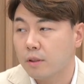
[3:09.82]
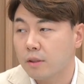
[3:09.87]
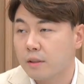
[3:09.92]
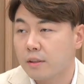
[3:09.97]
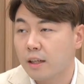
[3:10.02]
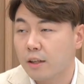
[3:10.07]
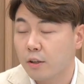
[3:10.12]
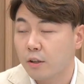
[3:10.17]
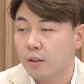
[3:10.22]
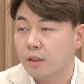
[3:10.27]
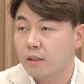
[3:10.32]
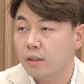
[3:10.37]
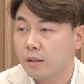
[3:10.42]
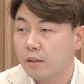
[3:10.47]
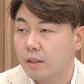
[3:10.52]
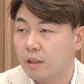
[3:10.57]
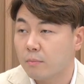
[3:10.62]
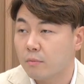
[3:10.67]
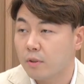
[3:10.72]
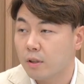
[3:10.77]
상당히 타격이 크기
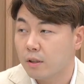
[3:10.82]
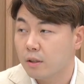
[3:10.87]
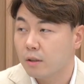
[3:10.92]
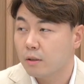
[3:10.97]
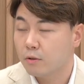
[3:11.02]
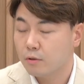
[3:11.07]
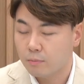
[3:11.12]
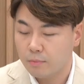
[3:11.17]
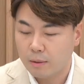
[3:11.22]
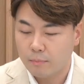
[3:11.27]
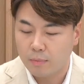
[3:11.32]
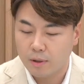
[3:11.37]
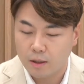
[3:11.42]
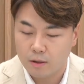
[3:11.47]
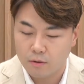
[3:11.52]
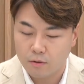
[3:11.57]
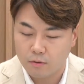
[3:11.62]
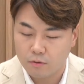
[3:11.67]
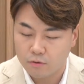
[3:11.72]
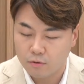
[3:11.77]
때문에 음.
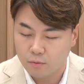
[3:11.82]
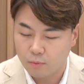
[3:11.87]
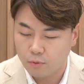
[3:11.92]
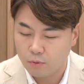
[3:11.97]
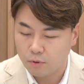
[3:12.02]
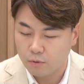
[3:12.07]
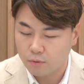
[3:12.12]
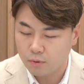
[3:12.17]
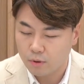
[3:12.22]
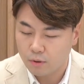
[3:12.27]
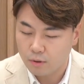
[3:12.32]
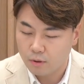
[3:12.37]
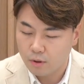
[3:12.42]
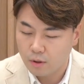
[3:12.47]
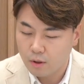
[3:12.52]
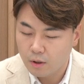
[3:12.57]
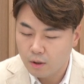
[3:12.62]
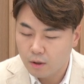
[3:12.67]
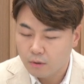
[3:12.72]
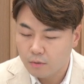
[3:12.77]
반발했던 것으로 보이고요.
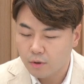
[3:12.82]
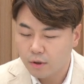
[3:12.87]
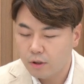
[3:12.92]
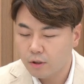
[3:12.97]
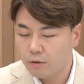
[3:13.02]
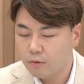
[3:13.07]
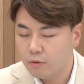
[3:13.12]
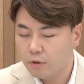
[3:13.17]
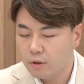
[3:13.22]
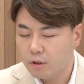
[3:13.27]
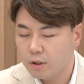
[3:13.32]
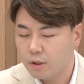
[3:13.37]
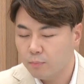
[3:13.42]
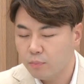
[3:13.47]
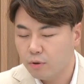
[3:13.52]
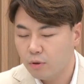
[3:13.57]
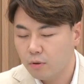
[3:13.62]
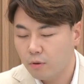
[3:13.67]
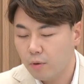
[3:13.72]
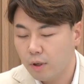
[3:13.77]
네. 그또이유는 e
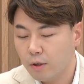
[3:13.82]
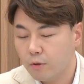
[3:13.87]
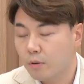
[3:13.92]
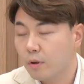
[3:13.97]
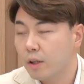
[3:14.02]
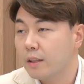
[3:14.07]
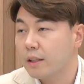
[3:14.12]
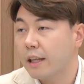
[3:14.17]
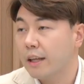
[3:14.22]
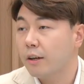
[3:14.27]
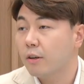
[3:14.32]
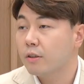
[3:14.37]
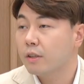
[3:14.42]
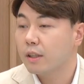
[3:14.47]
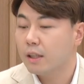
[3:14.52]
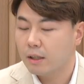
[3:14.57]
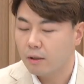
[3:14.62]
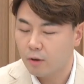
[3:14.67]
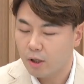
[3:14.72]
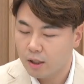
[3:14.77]
EPO를 활용한
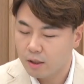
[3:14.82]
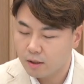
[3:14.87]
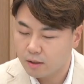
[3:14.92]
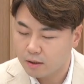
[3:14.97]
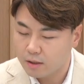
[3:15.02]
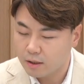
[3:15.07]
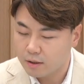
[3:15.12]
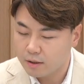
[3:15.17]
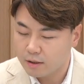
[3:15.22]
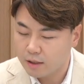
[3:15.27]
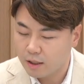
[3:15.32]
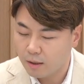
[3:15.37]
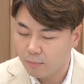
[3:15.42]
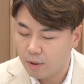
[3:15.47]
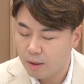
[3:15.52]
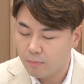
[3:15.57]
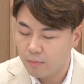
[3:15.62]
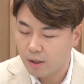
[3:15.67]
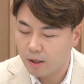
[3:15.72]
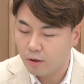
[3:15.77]
내연기관 이제 차량
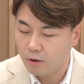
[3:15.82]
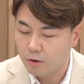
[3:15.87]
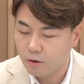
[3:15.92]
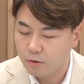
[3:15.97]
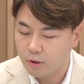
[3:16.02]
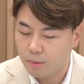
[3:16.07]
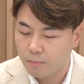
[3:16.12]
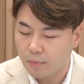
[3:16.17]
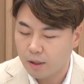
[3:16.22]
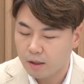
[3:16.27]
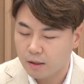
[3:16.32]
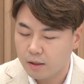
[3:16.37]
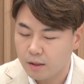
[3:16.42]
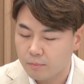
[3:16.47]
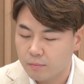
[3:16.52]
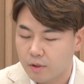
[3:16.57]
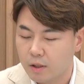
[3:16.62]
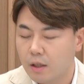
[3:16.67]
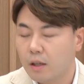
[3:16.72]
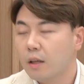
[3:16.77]
판매가 허용된
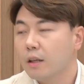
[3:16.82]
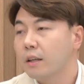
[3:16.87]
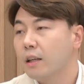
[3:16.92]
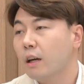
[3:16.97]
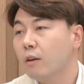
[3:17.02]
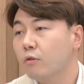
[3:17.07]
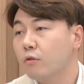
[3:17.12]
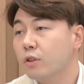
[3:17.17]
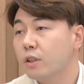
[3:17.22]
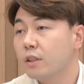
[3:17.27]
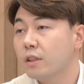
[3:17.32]
만큼 향후